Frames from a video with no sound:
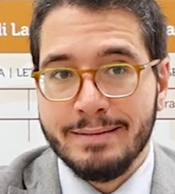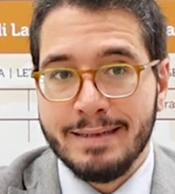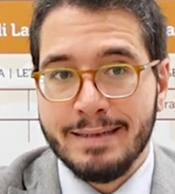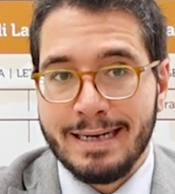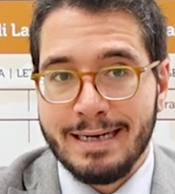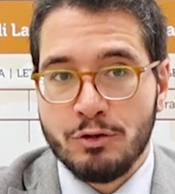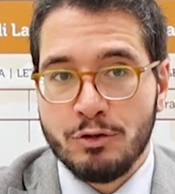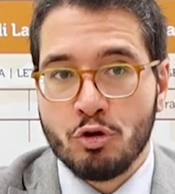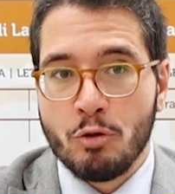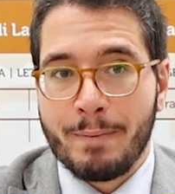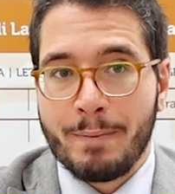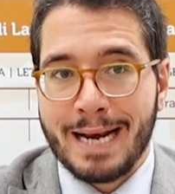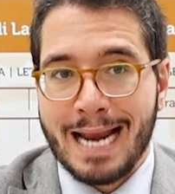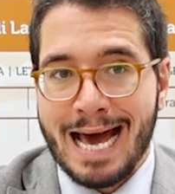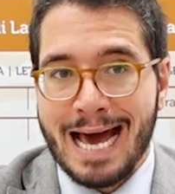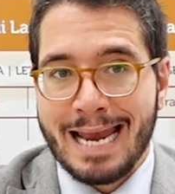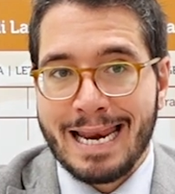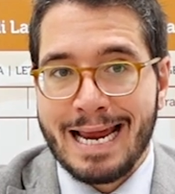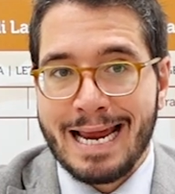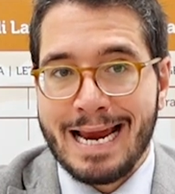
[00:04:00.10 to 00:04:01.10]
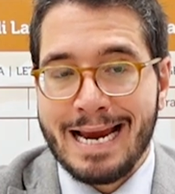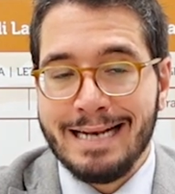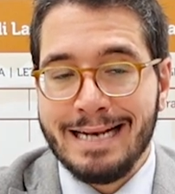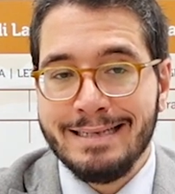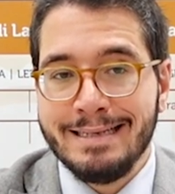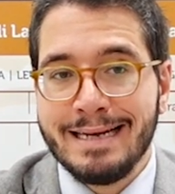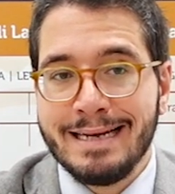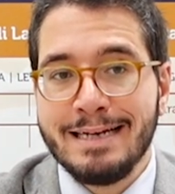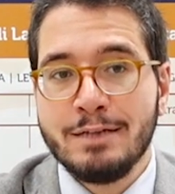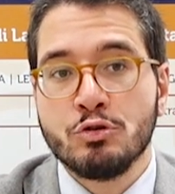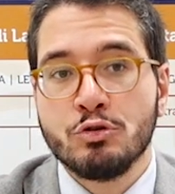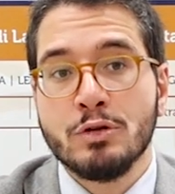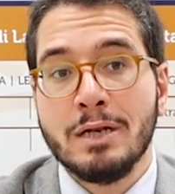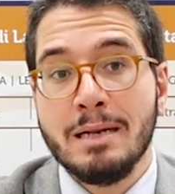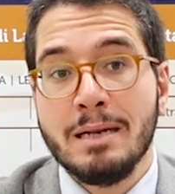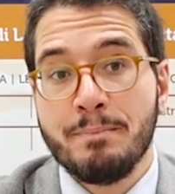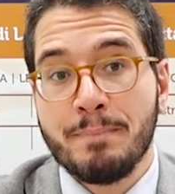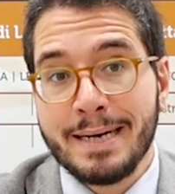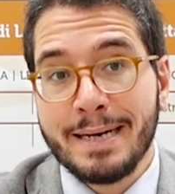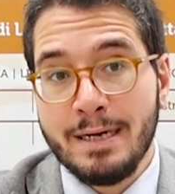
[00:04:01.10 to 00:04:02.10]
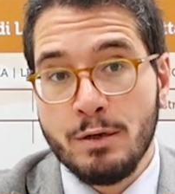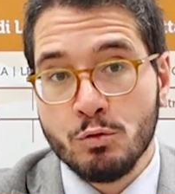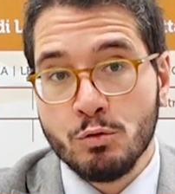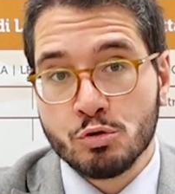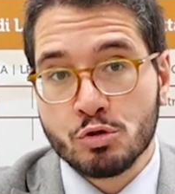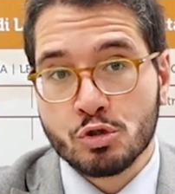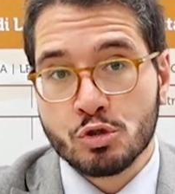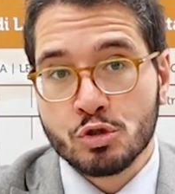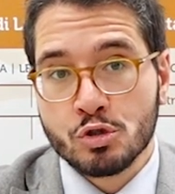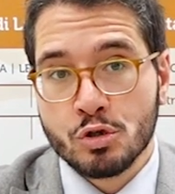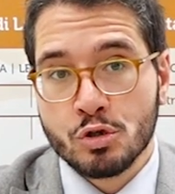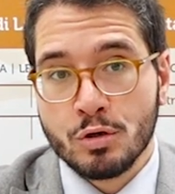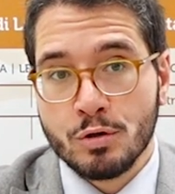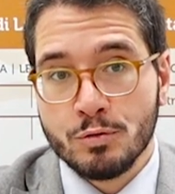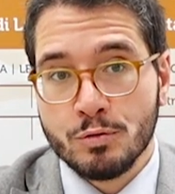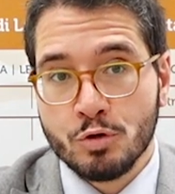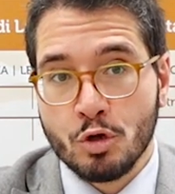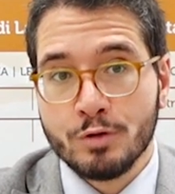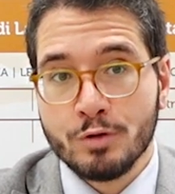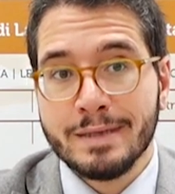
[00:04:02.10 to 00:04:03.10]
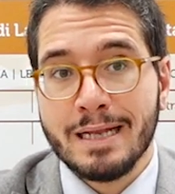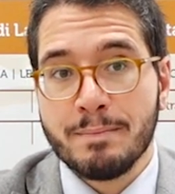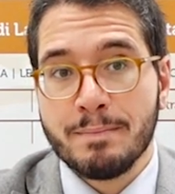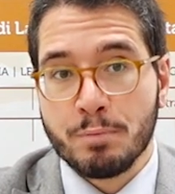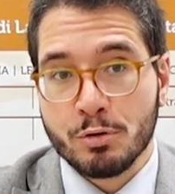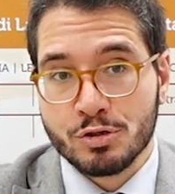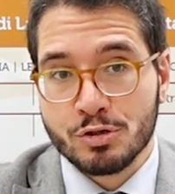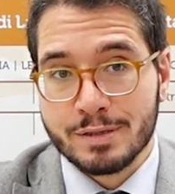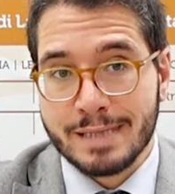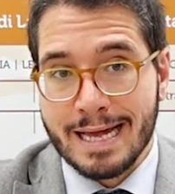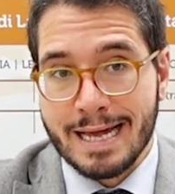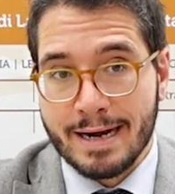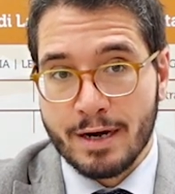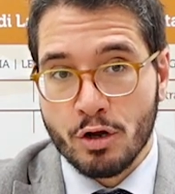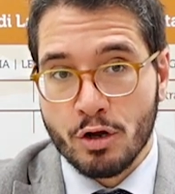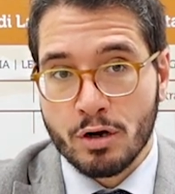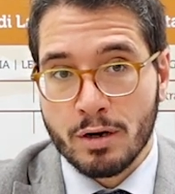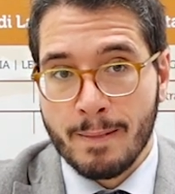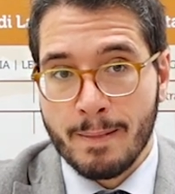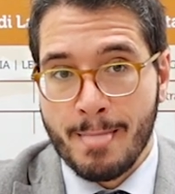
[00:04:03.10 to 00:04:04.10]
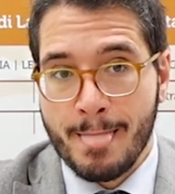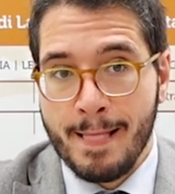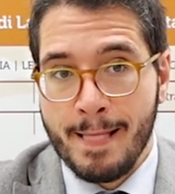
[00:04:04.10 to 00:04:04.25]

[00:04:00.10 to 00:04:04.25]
diritto penale è il diritto del prius, non del posterior,